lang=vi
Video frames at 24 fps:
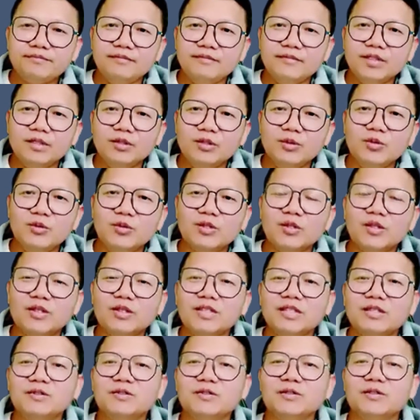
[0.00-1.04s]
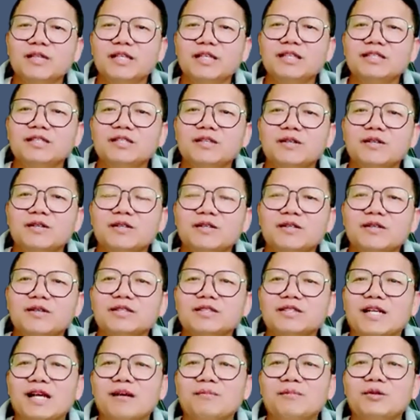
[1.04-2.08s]
tua con nâu của đấy tròn cỏ
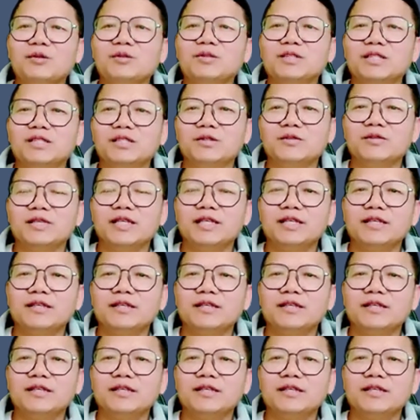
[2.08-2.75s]
sờ lạp luôn là nhiều vậy